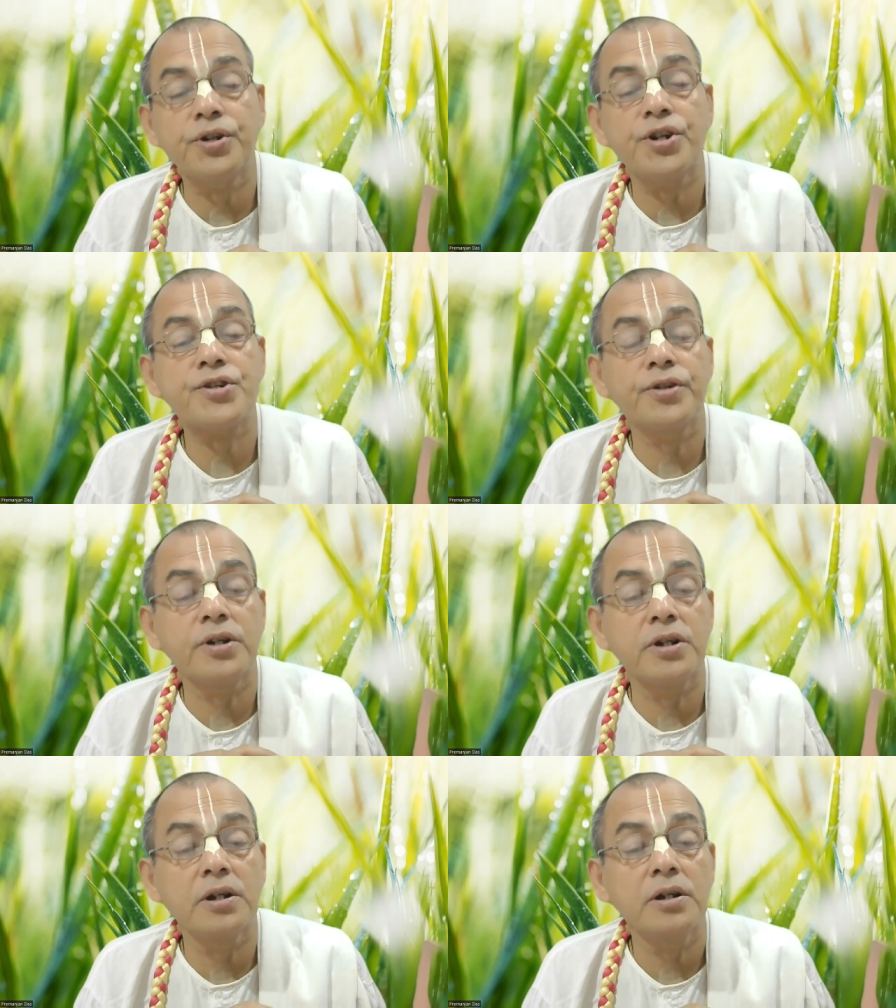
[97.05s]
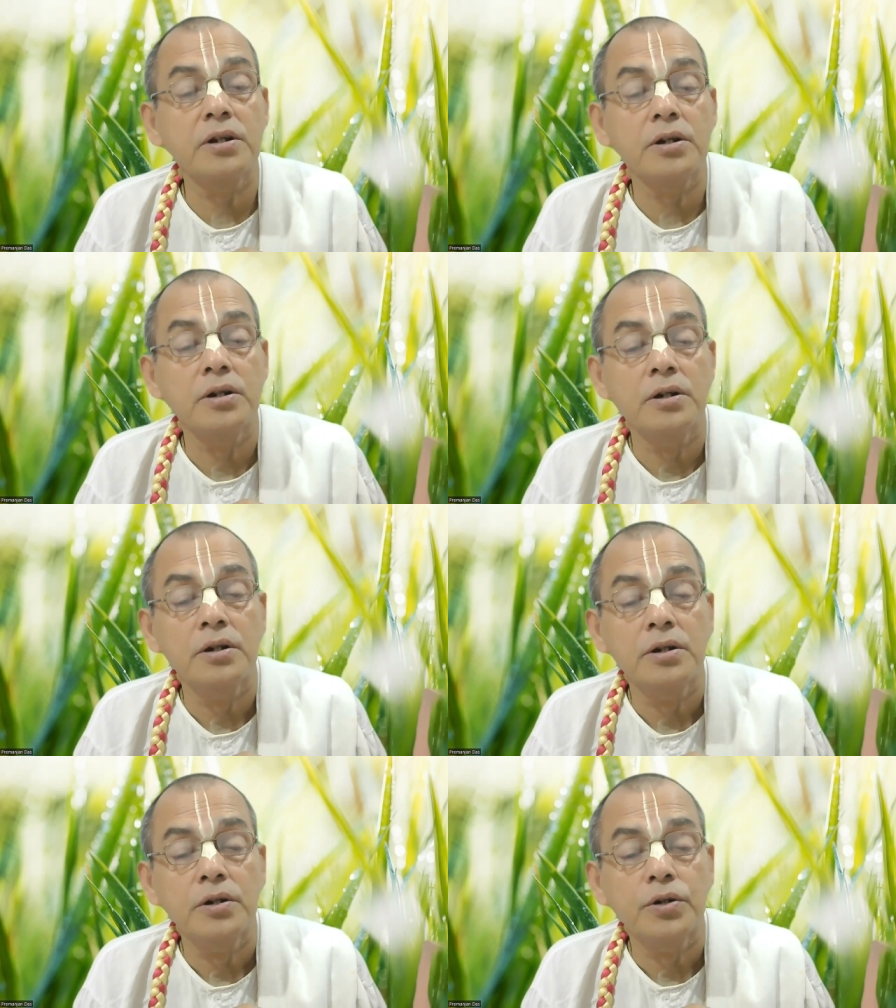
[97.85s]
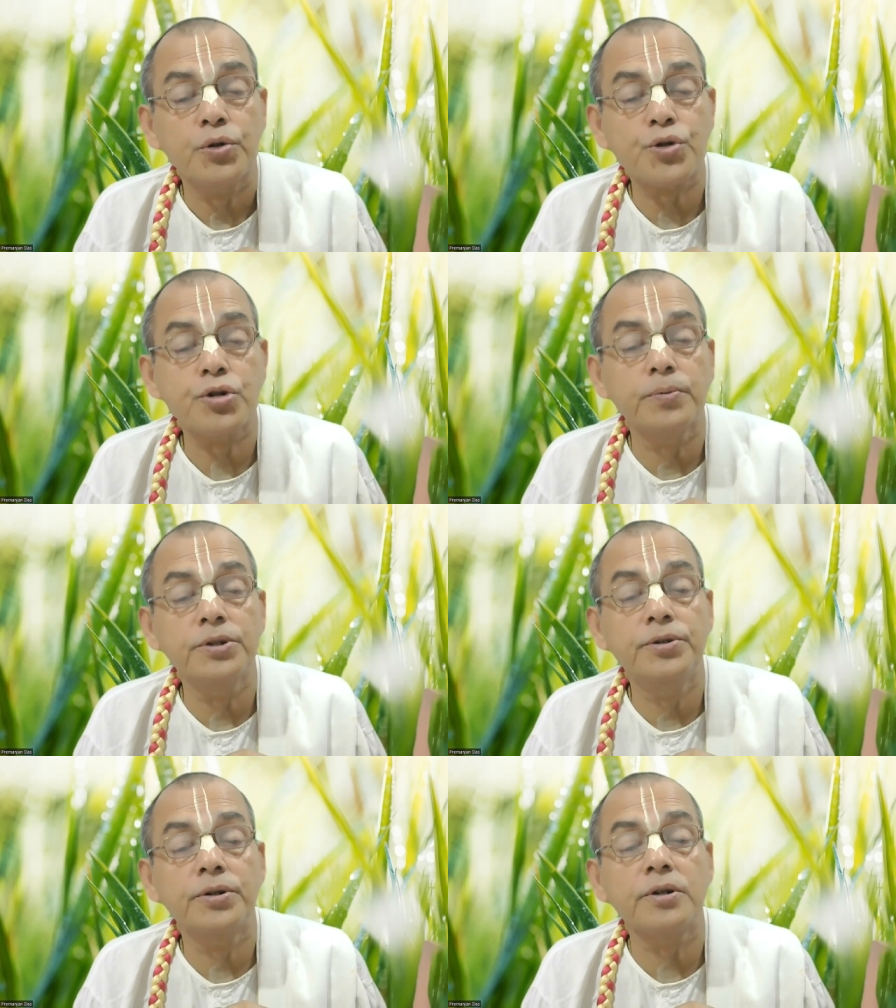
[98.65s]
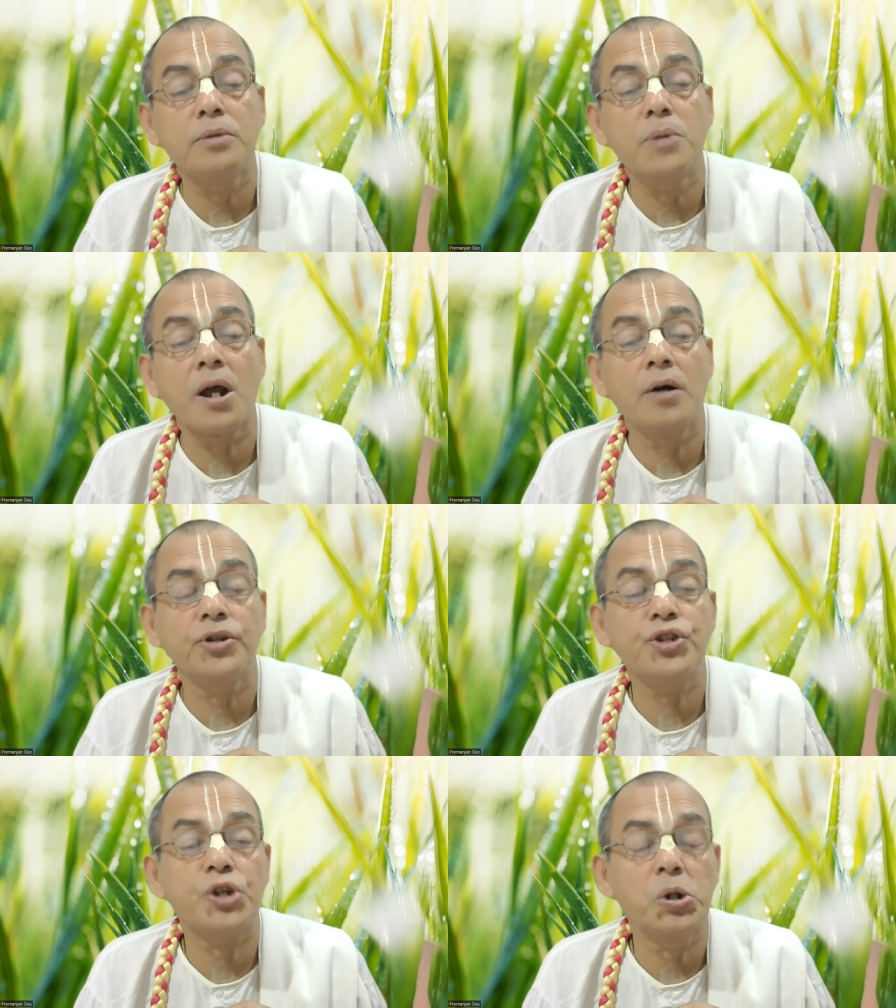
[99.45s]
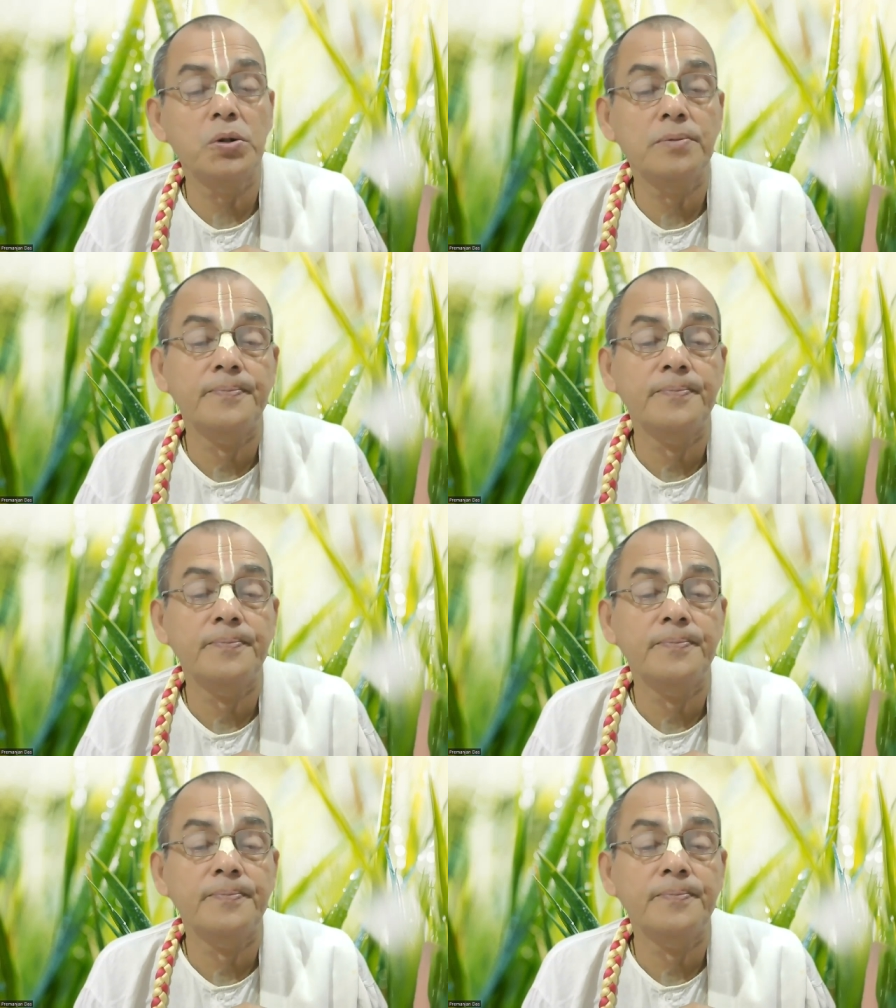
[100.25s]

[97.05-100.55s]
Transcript: খ্রিস্টকে ক্রুশবিদ্ধ করে মারা হয়েছিল